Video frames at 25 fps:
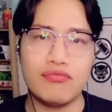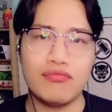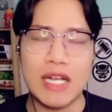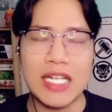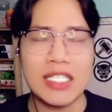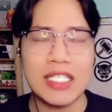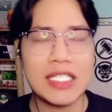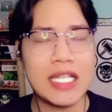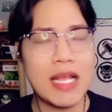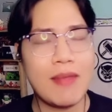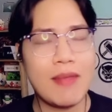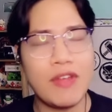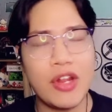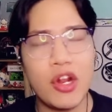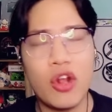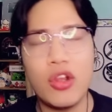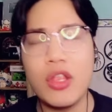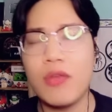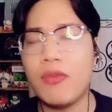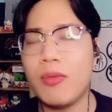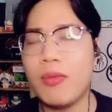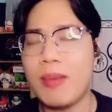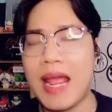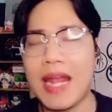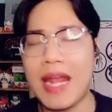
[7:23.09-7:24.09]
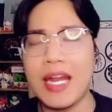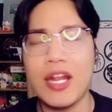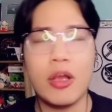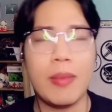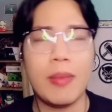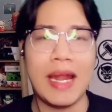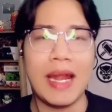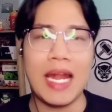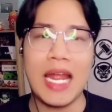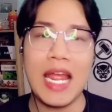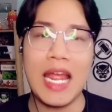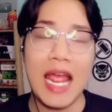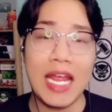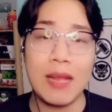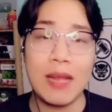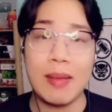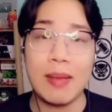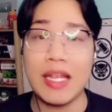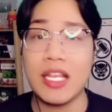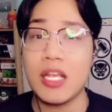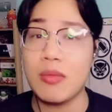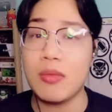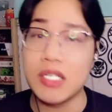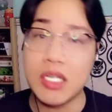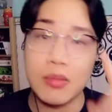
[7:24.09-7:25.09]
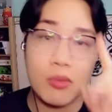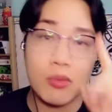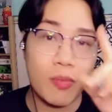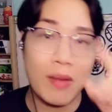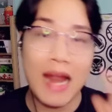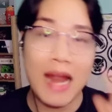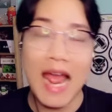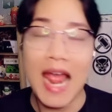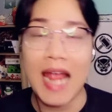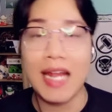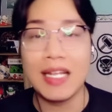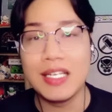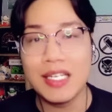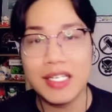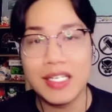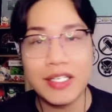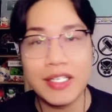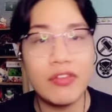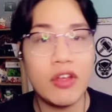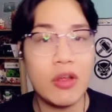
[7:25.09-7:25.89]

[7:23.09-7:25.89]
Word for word: đã xem video như phút này nếu các bạn thấy hay các bạn cho mình xin một like chia sẻ